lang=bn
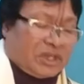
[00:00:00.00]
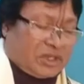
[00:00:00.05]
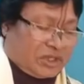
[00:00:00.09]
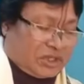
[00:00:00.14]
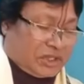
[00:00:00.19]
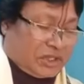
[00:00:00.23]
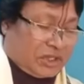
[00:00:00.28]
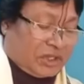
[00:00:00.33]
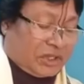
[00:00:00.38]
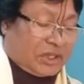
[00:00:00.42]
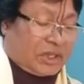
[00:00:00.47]

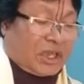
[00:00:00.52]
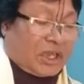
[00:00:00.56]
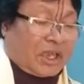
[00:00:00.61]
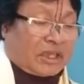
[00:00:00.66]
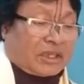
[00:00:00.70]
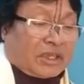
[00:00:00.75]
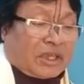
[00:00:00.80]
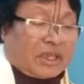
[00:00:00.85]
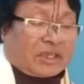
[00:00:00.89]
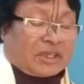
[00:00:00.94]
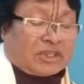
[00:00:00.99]

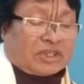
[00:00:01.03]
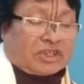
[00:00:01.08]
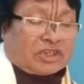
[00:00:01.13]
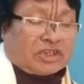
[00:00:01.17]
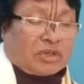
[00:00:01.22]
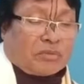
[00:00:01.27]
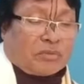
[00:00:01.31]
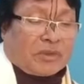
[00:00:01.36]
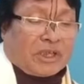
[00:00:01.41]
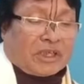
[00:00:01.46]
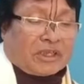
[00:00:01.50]
শ্রীরাধা
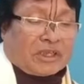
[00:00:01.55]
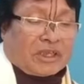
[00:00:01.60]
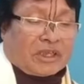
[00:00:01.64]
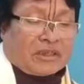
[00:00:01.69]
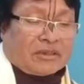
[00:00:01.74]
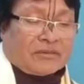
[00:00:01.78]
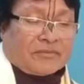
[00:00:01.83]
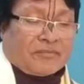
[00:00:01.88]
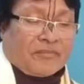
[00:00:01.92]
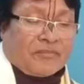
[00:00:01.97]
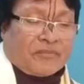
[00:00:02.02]
কৃষ্ণ
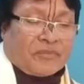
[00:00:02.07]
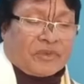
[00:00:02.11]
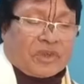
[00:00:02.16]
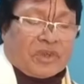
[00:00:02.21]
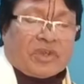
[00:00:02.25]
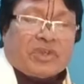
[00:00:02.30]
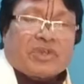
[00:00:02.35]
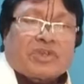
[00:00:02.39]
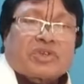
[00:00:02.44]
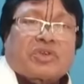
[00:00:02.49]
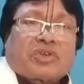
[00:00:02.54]
পাদান
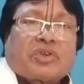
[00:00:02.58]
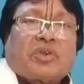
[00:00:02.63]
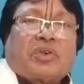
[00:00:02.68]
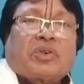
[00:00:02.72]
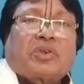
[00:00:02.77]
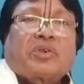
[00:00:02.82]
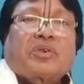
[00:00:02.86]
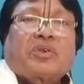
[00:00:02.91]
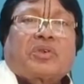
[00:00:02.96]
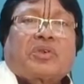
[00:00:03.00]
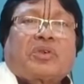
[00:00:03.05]

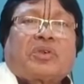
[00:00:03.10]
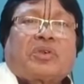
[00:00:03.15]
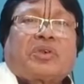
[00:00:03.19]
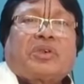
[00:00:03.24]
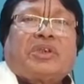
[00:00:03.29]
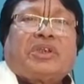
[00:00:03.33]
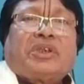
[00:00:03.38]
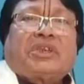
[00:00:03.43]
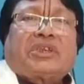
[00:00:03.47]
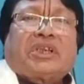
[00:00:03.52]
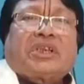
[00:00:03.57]
সহগণ
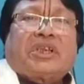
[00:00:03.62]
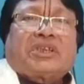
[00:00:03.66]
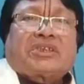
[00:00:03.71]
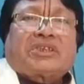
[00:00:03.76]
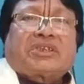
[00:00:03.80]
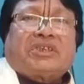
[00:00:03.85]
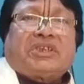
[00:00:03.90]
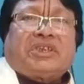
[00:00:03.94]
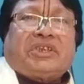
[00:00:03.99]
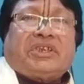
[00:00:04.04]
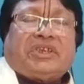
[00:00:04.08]
ললিতা
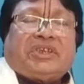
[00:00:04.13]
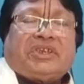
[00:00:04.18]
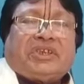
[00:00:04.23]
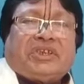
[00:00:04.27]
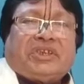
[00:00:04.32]
শ্রী